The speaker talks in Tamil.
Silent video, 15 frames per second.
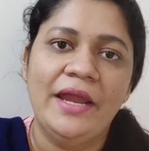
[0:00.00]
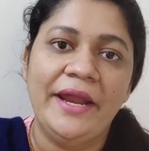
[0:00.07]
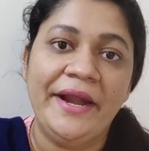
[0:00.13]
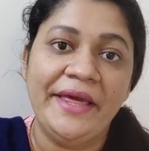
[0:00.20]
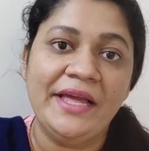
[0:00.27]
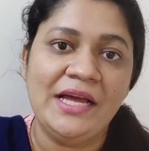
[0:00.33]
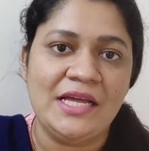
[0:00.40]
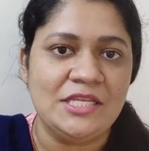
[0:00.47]

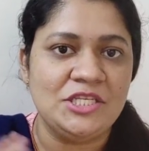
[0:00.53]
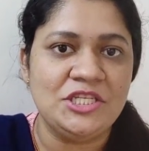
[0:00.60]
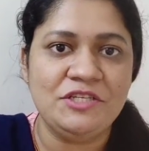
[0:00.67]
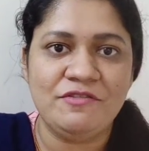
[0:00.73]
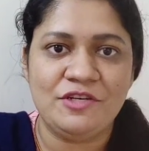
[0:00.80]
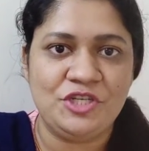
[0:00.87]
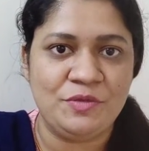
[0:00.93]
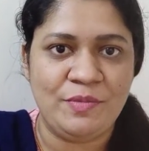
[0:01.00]
எனக்கு அஞ்சு
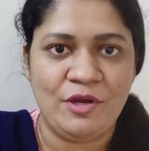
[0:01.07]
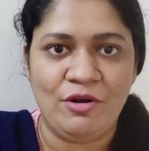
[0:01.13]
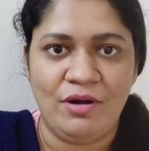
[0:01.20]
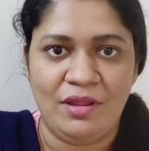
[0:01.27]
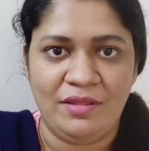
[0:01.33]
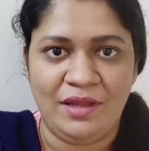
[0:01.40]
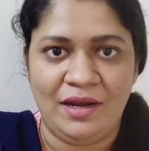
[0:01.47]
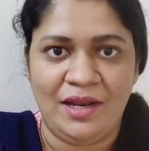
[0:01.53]
வருஷமா
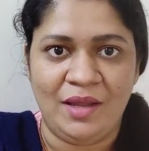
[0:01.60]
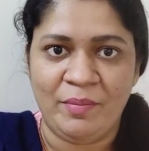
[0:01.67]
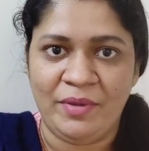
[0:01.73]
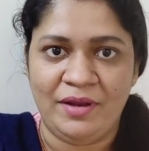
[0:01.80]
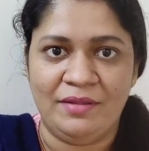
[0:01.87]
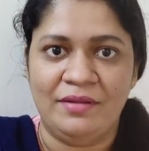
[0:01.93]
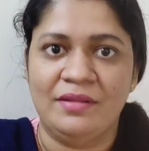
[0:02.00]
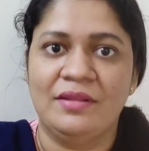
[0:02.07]
குழந்தை இல்லாமல்
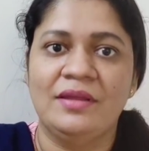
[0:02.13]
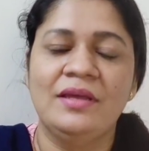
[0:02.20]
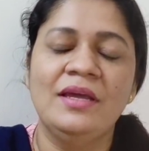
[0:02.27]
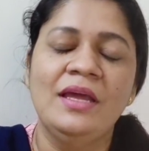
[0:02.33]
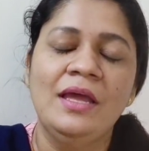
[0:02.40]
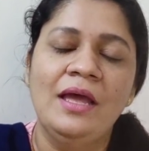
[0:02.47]
இருந்தது